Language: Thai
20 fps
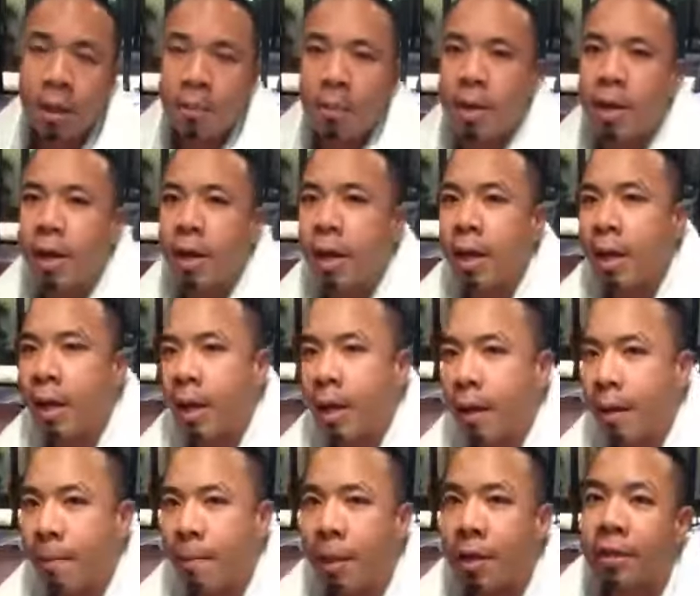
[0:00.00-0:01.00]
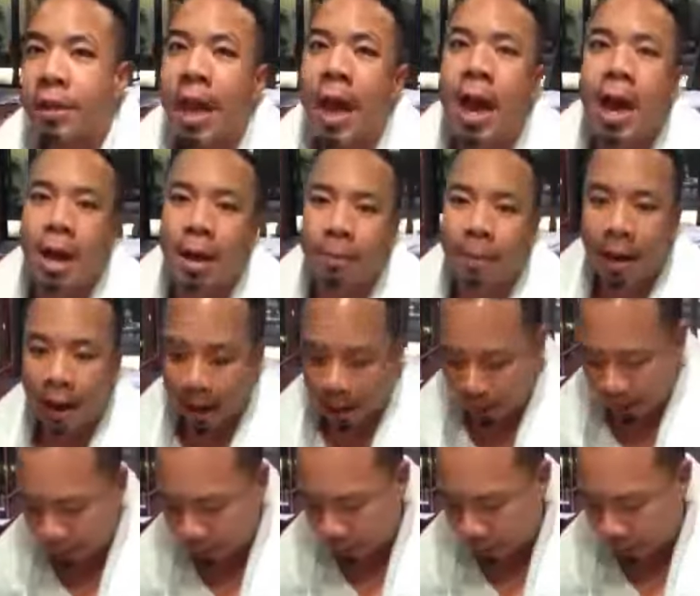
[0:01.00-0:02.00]
พอดีเพื่อนจ้าไป
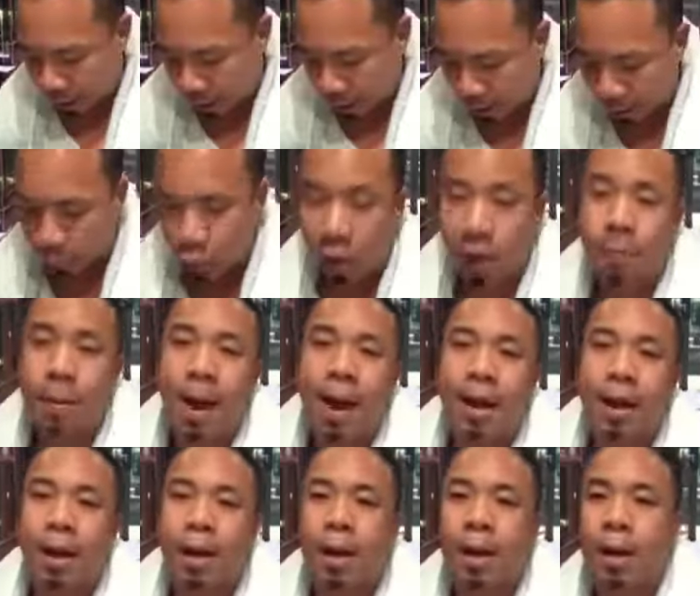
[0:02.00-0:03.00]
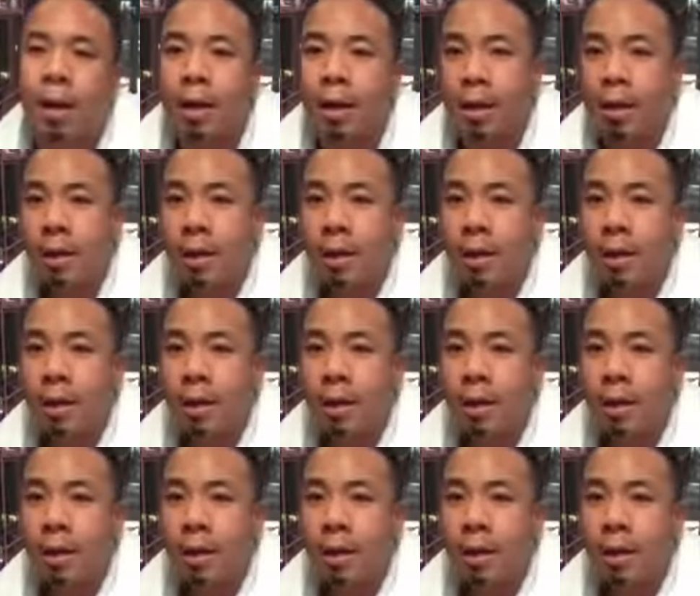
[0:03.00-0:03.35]
เจอคลิปตัวนี้มาแล้วก็เลย